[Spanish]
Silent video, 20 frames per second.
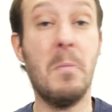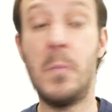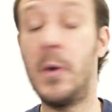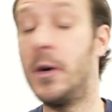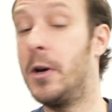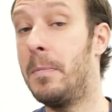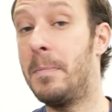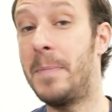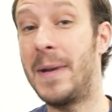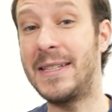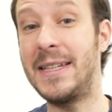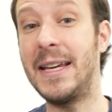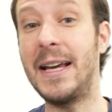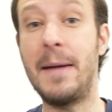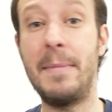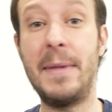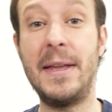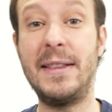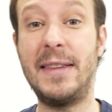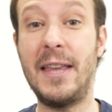Bueno,
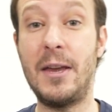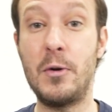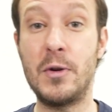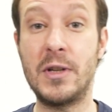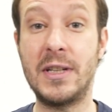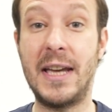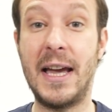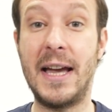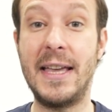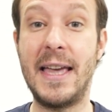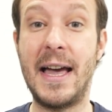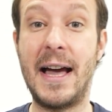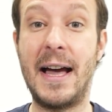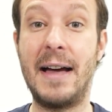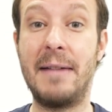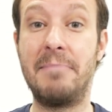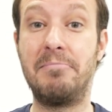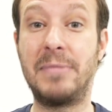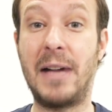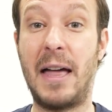básicamente no es que
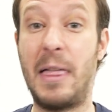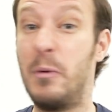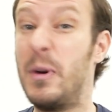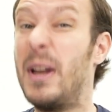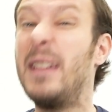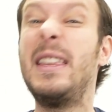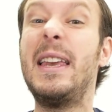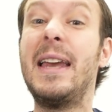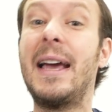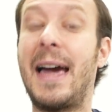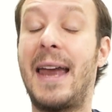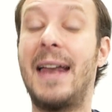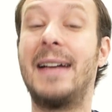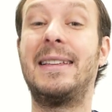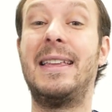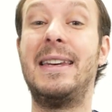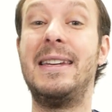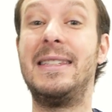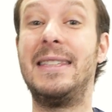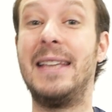haya, cada una tiene
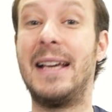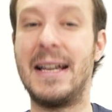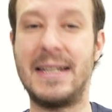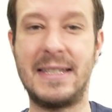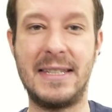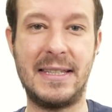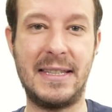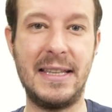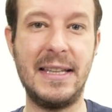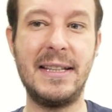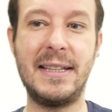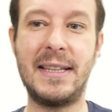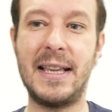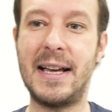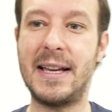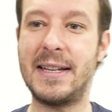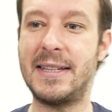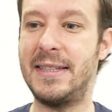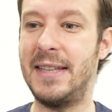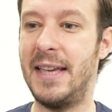características
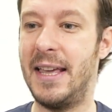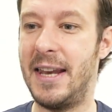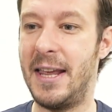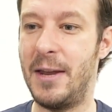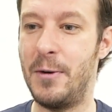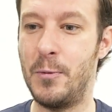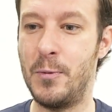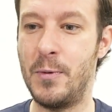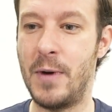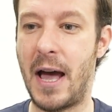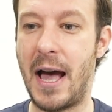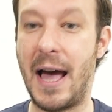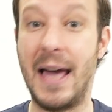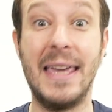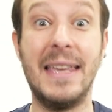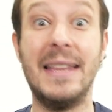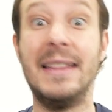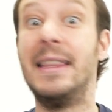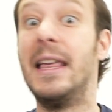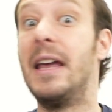distintas, tienen una
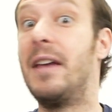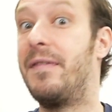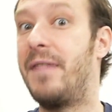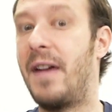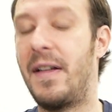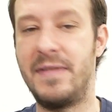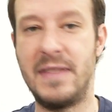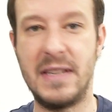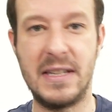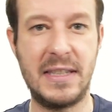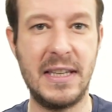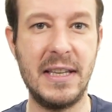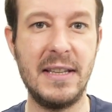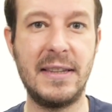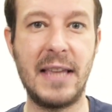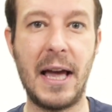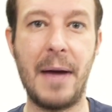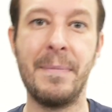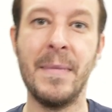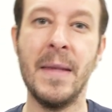interfaz
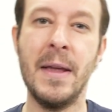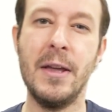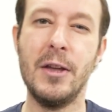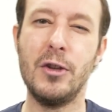distinta.